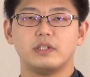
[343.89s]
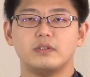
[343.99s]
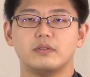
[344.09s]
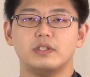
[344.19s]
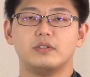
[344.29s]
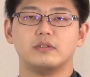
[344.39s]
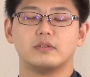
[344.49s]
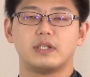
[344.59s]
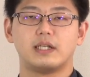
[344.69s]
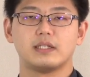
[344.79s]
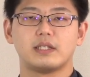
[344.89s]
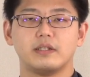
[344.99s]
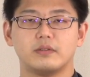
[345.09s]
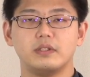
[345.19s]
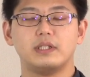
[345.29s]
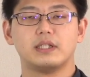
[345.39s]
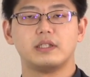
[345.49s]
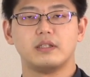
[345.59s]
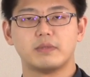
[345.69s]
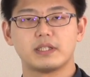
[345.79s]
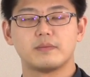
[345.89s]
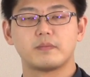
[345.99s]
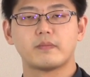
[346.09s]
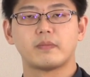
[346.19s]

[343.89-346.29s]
非常に重要な作業になってきます。